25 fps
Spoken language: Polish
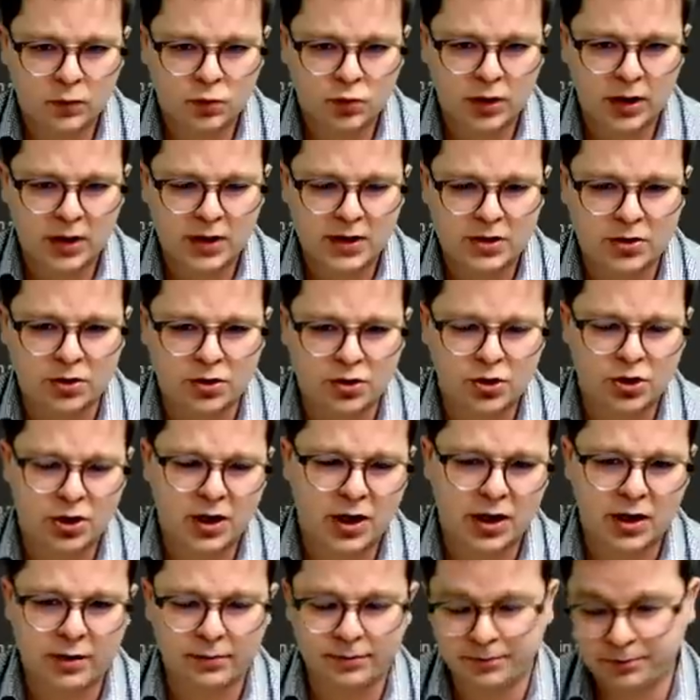Już teraz
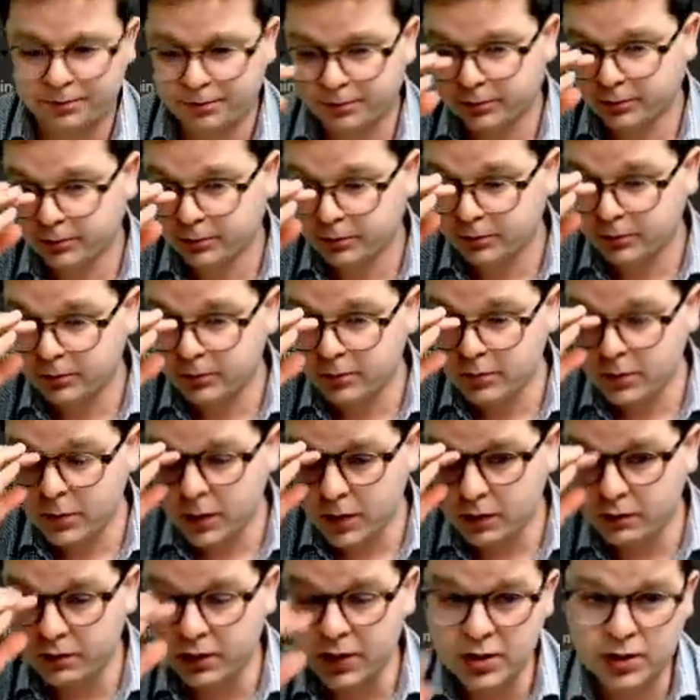dostrzegam,
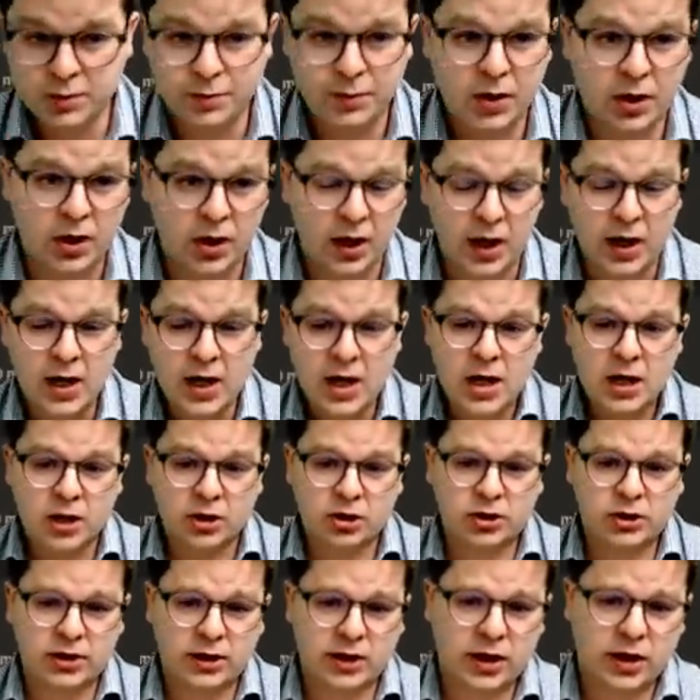więc biorę.
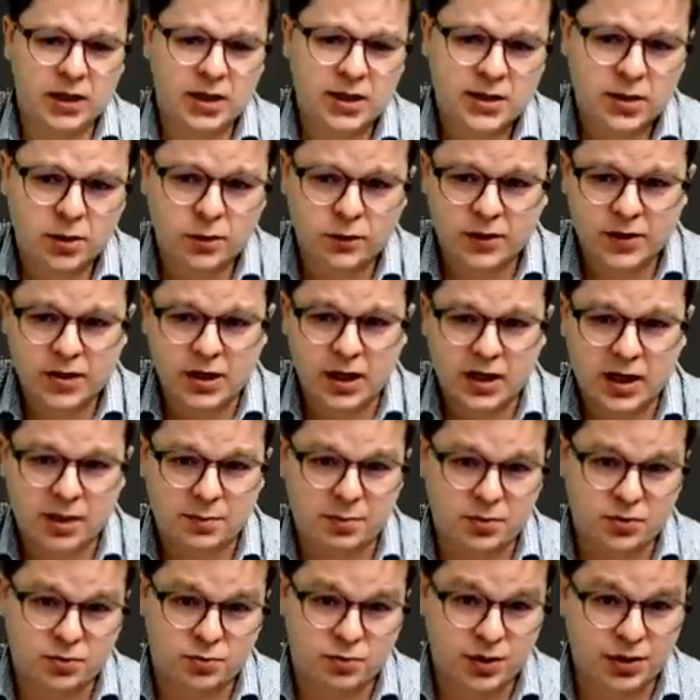To takie niezauważalne
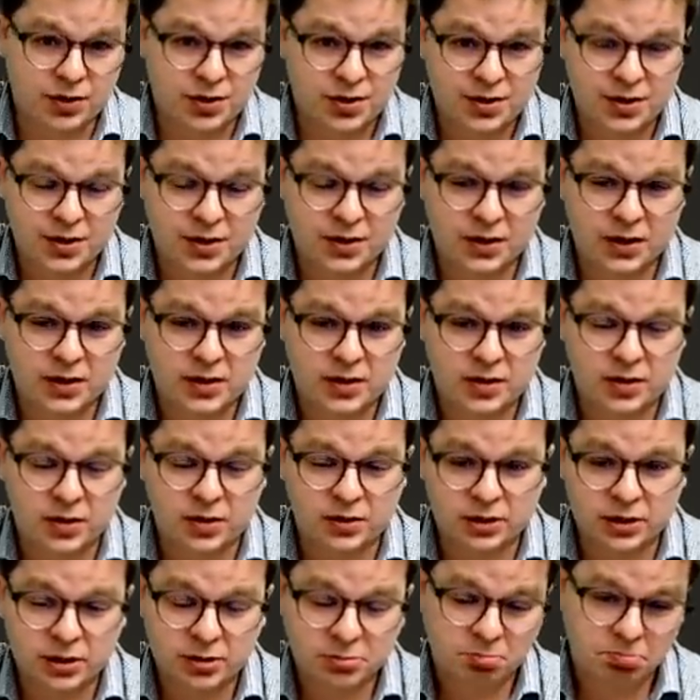posunięcie z jednej
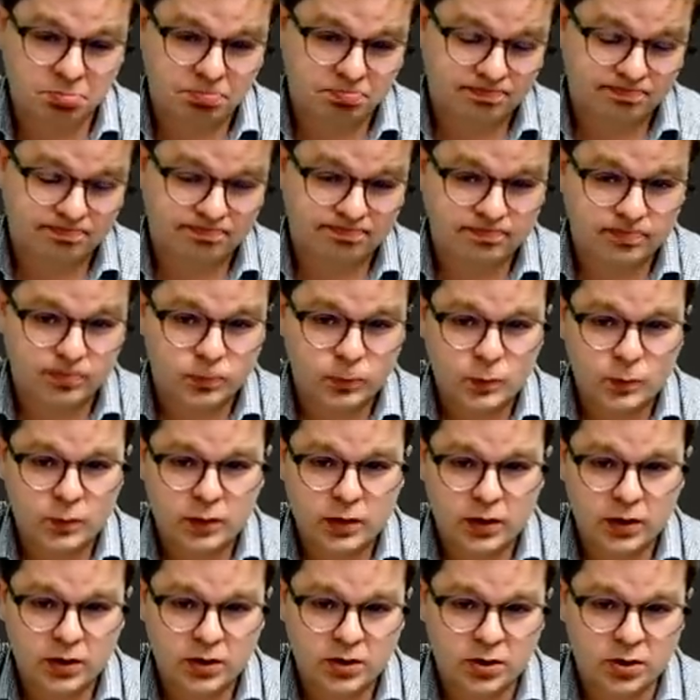strony.
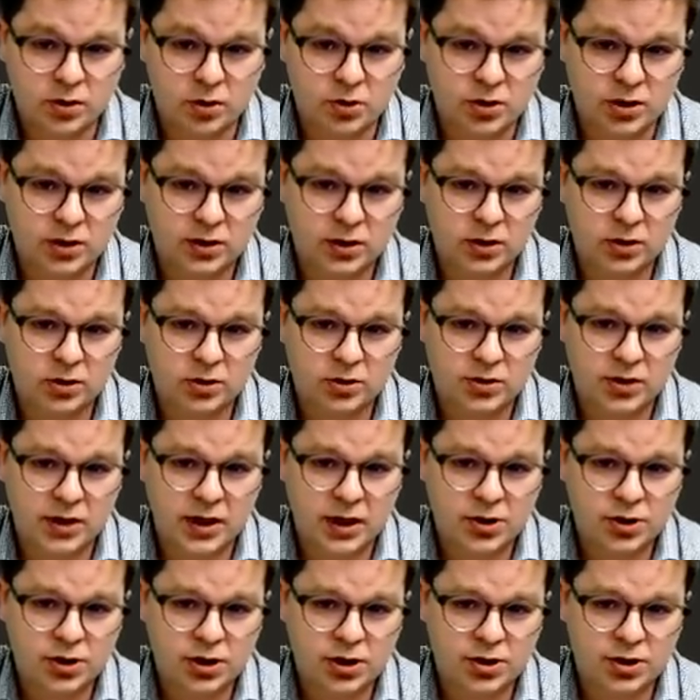Skoczek tylko z
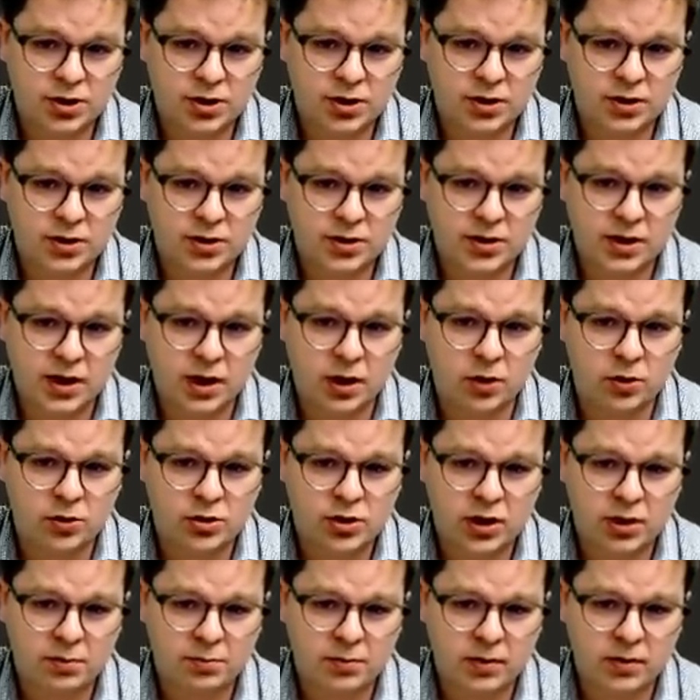G6, e, z
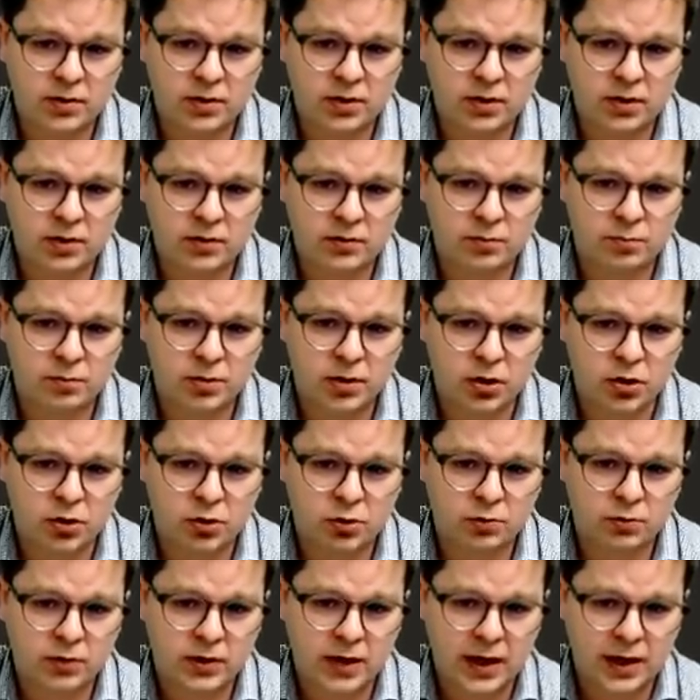G8 e,
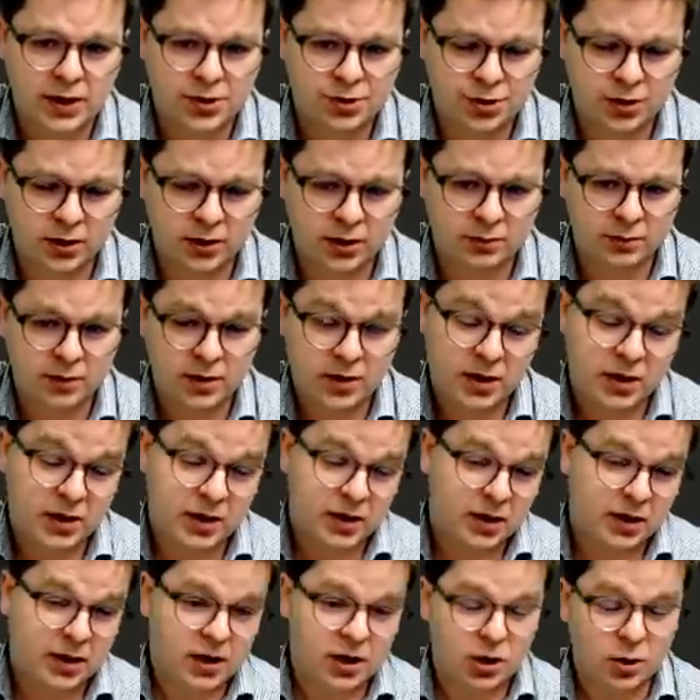bronił na E7.
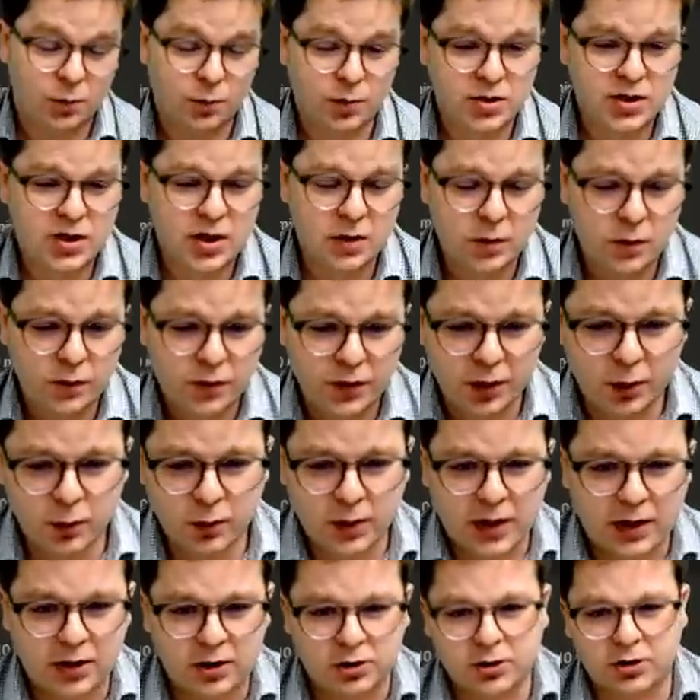No podstawił
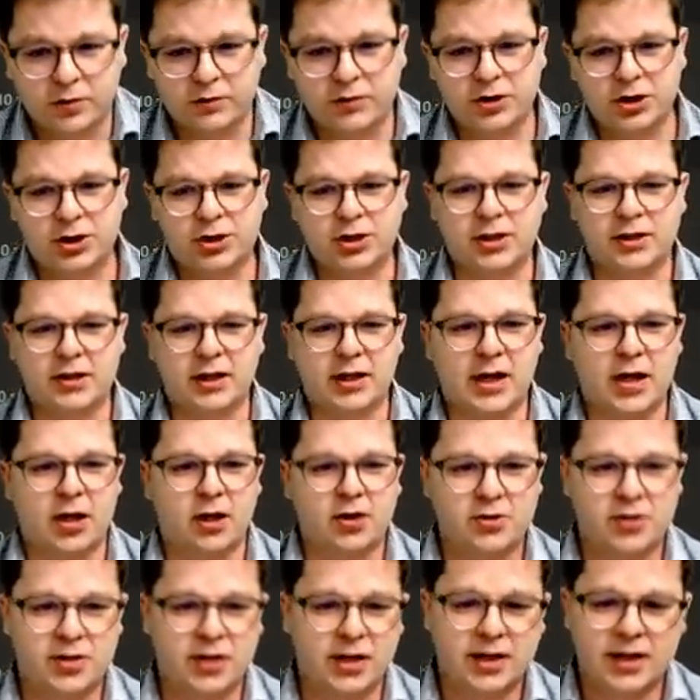figurę, no to widzicie, taka
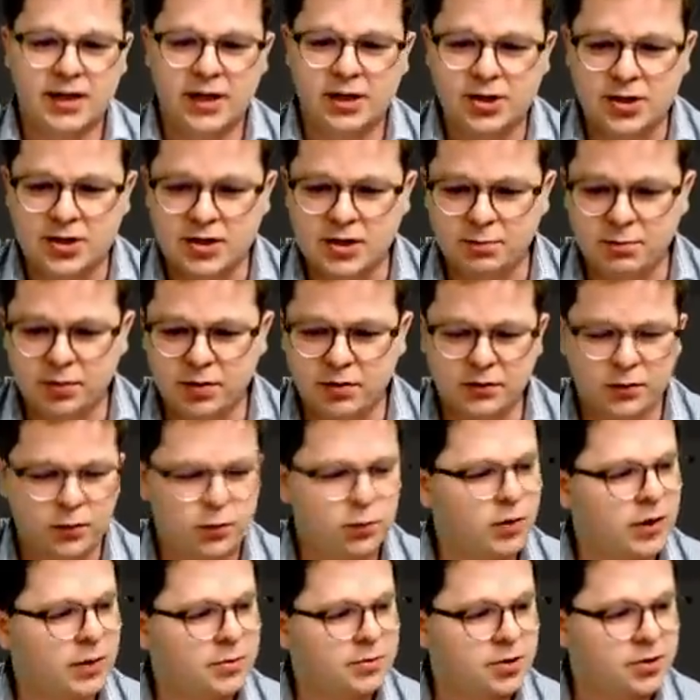ostra gra czasem
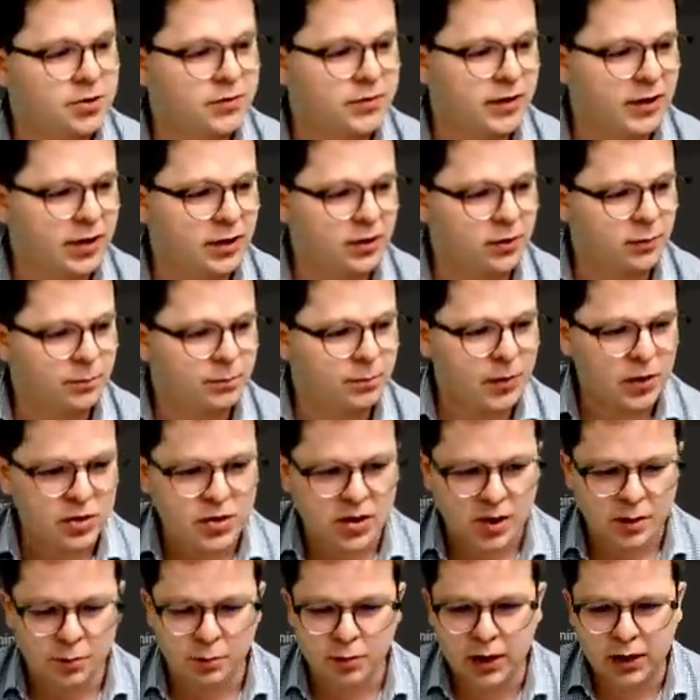prowokuje przeciwnika do
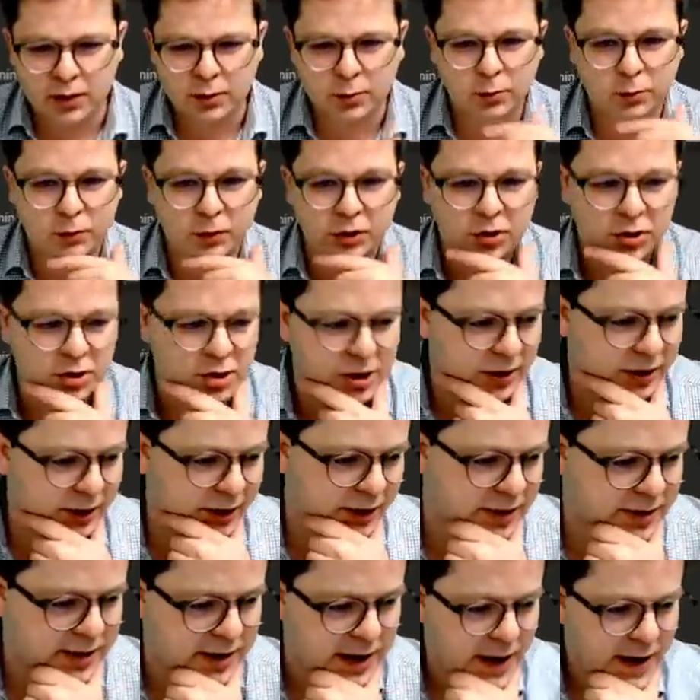prostych błędów i to się
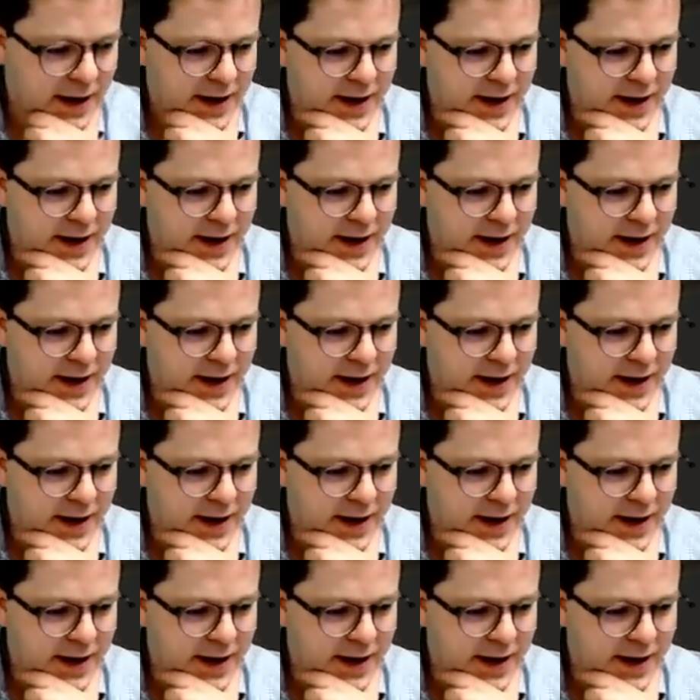teraz